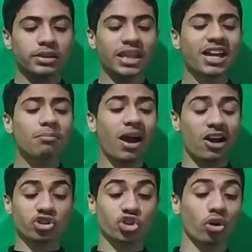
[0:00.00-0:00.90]

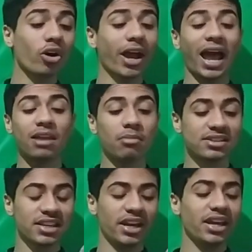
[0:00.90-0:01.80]
تجمع الشرائع
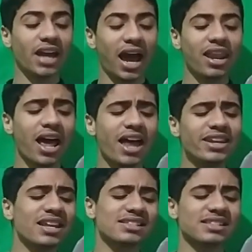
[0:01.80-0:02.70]
المسيحية على
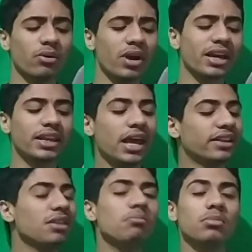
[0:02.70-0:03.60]
أن الزواج لا
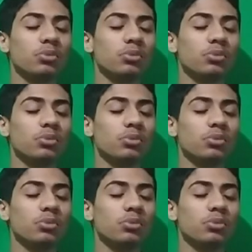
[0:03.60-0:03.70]
يتم